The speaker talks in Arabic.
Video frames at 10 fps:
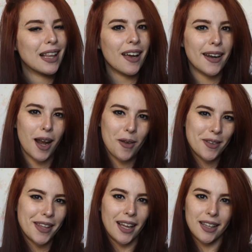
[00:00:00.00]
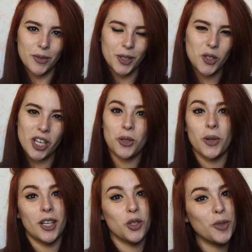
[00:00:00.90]
حنا لا فان هذا الفيديو ان شاء الله
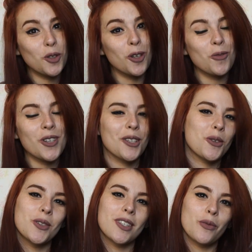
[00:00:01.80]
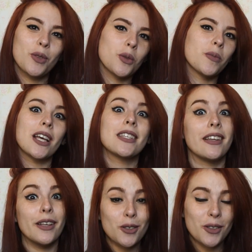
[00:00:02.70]
تكون عجبتكم ان شاء الله تكونوا استفدتوا من هذه
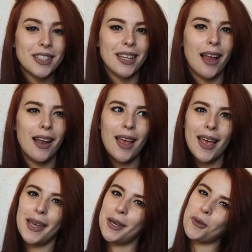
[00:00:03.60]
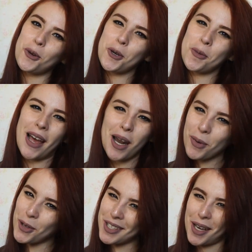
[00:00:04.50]
ليسونسيال نقول لكم على
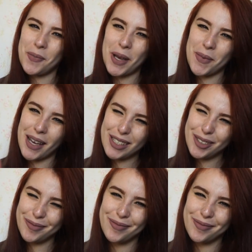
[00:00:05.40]
بروسين باي باي